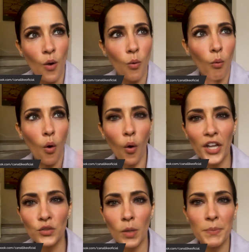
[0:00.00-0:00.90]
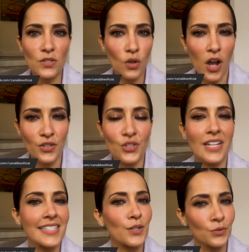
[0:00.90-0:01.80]
com oito episódios da
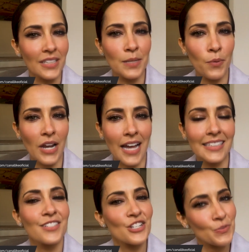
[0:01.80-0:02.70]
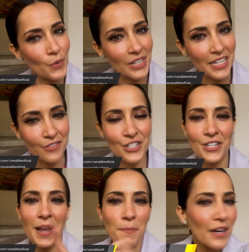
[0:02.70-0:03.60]
segunda temporada disponíveis
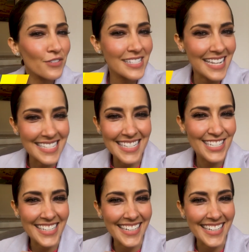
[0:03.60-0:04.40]
para você assistir.